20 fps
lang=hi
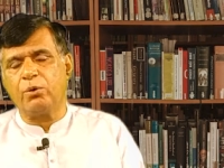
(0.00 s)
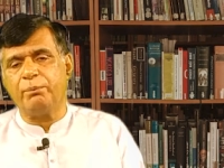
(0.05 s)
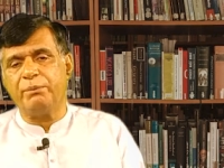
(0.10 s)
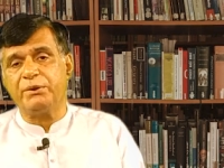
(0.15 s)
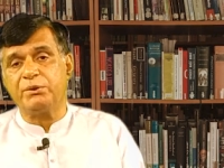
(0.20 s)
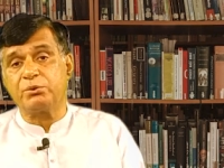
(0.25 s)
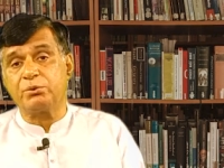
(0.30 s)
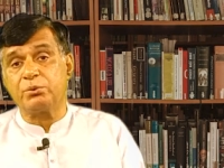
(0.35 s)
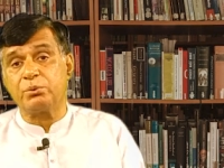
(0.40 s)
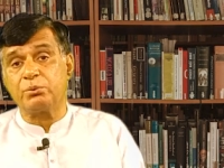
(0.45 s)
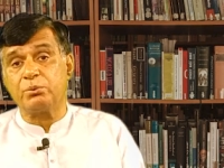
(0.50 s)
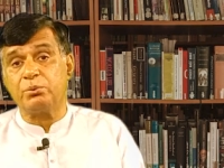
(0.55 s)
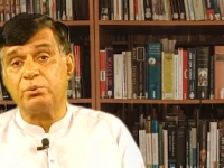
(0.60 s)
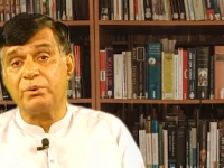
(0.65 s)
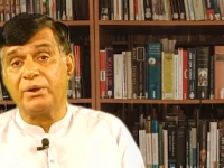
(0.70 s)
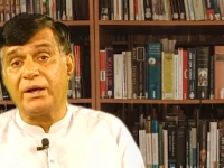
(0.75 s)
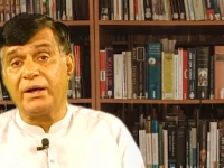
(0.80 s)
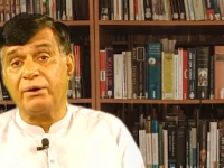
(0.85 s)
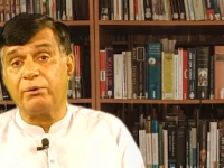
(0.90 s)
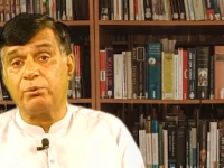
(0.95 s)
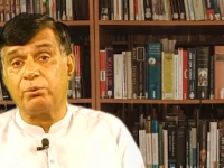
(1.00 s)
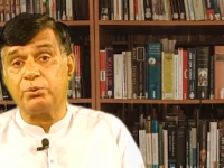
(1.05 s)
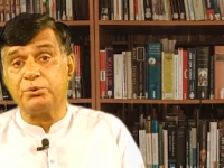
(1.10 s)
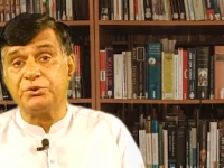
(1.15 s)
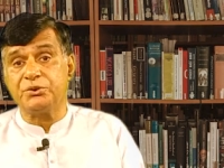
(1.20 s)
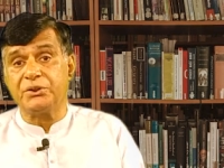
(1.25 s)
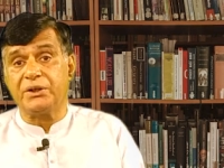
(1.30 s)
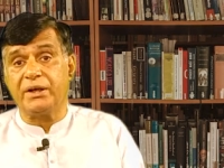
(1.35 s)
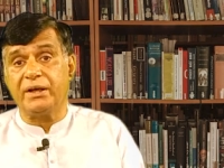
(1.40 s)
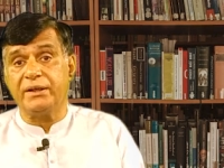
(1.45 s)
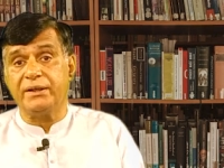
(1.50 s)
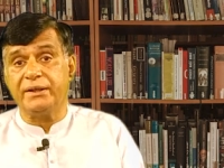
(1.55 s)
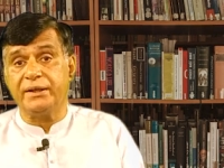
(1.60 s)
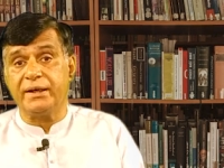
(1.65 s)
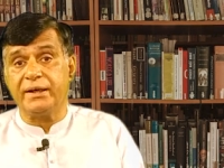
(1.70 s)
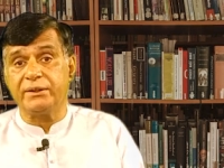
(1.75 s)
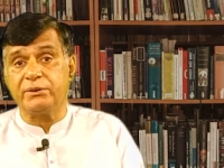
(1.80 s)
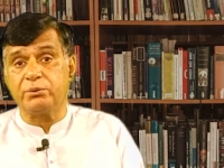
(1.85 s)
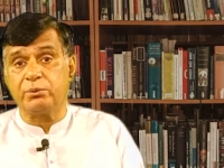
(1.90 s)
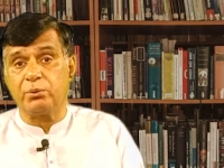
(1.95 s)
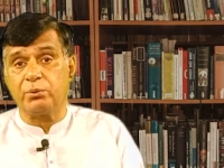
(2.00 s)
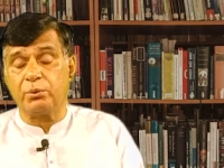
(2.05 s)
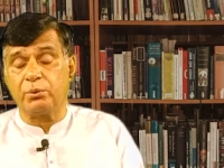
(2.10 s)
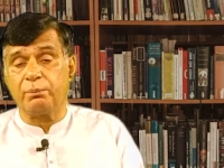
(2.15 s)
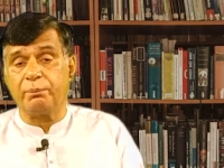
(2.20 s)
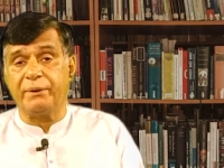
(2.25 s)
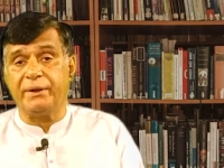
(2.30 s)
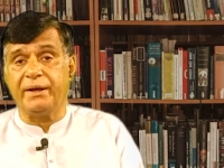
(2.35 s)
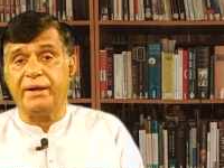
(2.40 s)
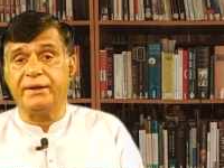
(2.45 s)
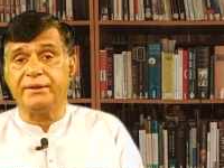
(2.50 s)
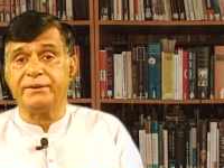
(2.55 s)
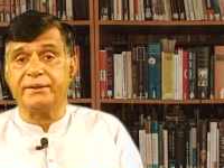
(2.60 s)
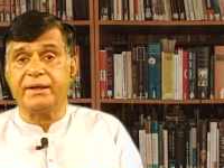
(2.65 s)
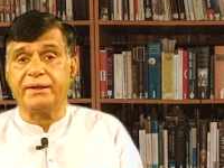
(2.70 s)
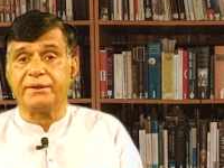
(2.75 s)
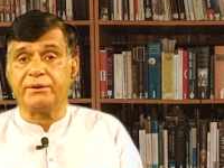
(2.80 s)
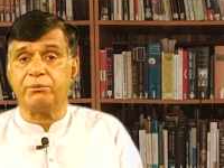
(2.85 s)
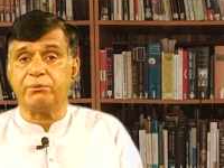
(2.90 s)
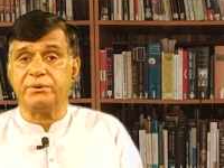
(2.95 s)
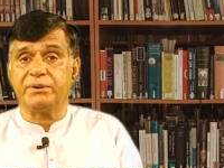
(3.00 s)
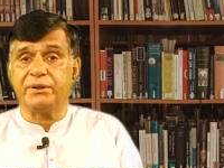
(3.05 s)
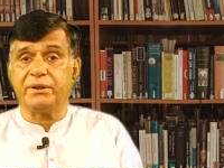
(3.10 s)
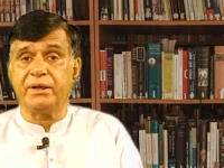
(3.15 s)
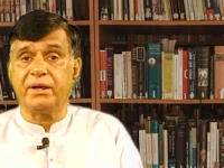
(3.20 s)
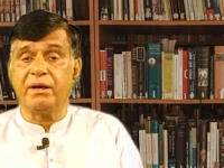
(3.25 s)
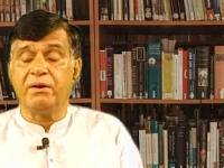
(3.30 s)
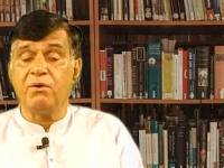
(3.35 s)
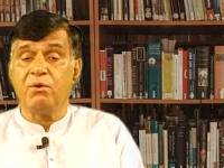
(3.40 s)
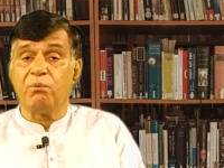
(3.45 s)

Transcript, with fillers: में सुकून आए खुशहाली आए दो रुपए आए ताकि उनका